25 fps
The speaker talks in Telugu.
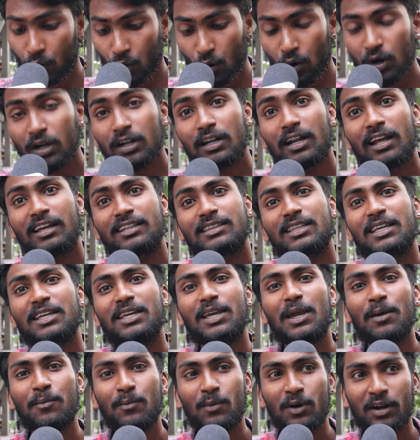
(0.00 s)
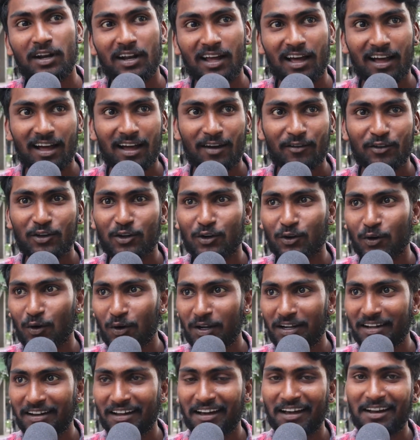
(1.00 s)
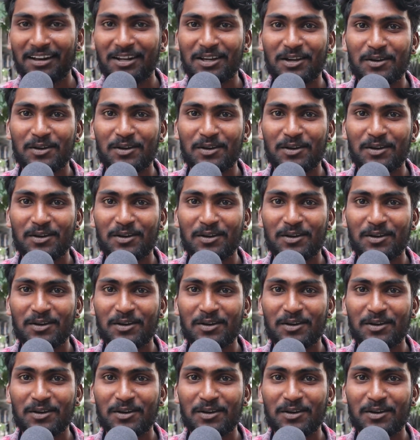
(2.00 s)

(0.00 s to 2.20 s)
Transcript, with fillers: రోడ్లు అయితే ఏమున్నా అవి రోడ్లా